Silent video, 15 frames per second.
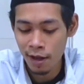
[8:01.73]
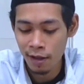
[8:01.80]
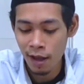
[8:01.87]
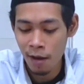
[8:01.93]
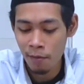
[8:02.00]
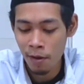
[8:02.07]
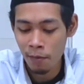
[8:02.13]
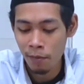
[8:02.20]

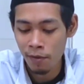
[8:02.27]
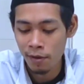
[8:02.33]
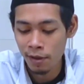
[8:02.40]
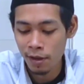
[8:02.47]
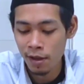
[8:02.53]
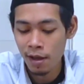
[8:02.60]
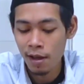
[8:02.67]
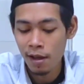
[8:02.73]
nasihat
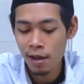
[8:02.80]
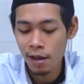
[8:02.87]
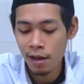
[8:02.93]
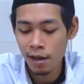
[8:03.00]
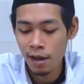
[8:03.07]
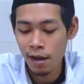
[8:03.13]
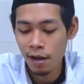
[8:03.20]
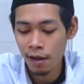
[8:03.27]
apapun ini
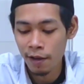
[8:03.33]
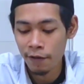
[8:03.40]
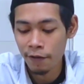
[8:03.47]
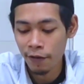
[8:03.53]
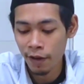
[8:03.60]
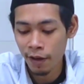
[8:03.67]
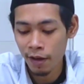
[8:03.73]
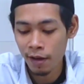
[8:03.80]
nggak
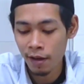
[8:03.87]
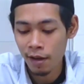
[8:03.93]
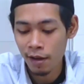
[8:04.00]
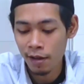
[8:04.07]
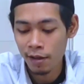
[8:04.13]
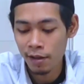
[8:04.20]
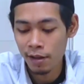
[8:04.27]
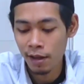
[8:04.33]
ngefek
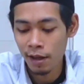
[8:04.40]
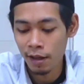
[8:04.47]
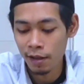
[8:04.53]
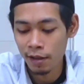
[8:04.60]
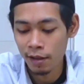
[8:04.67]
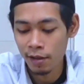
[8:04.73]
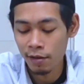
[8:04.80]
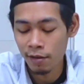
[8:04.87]
di
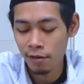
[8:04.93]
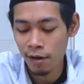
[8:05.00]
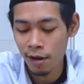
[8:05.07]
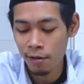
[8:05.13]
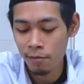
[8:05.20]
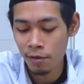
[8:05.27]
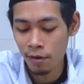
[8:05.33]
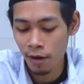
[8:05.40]
hati
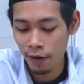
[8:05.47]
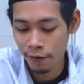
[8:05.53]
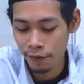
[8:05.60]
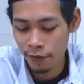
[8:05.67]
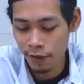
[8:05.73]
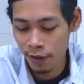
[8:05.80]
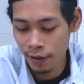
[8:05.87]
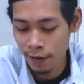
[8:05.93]
orang
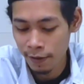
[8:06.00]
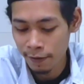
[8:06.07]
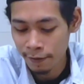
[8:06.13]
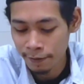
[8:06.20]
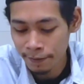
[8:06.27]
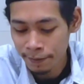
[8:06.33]
munafik